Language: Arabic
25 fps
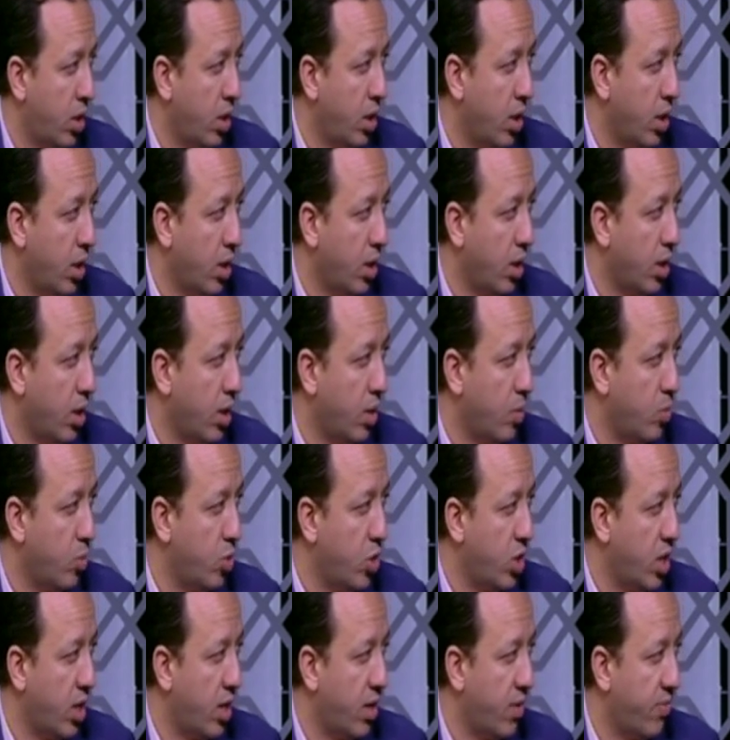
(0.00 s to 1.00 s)

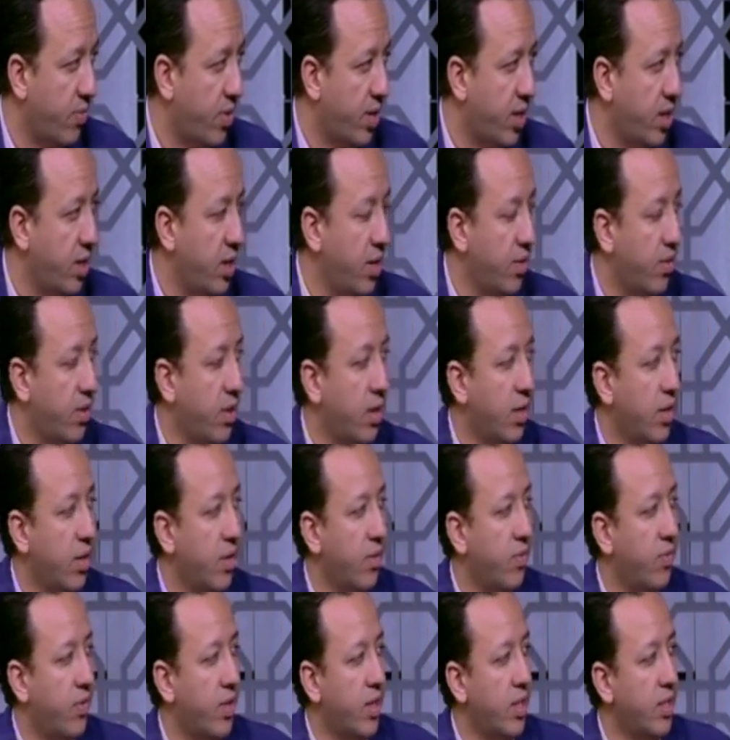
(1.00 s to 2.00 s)
المدير الفني
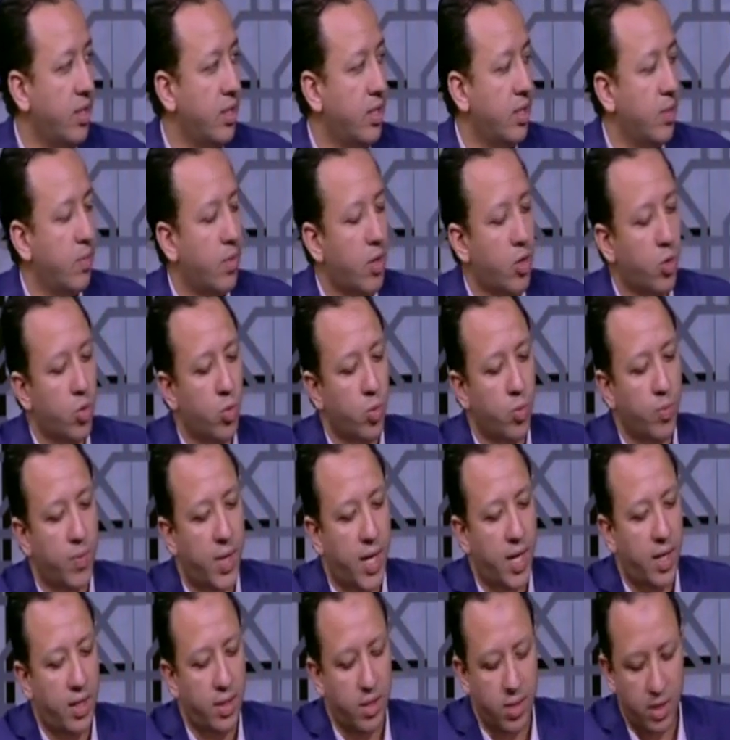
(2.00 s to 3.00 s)
الفرنسي برضو
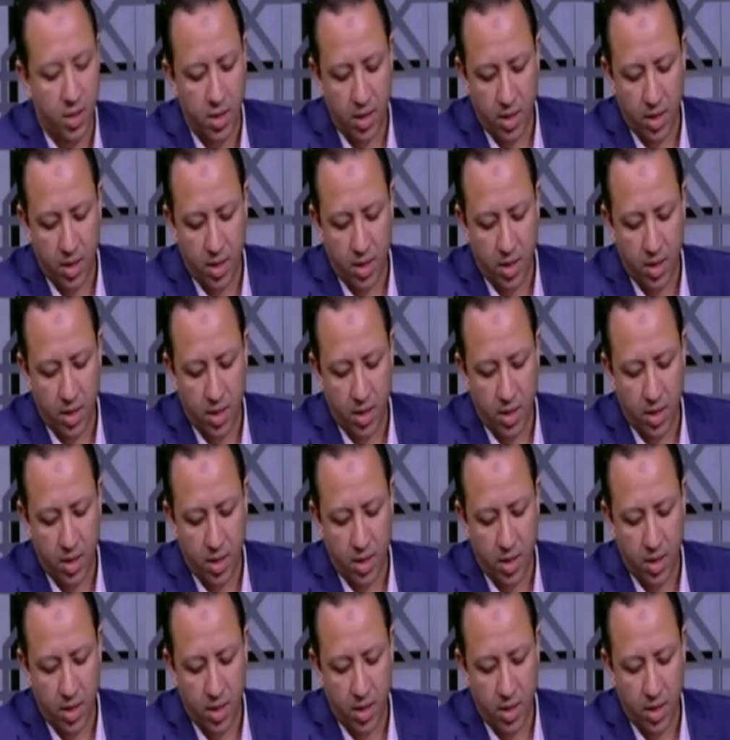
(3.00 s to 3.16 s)
بعد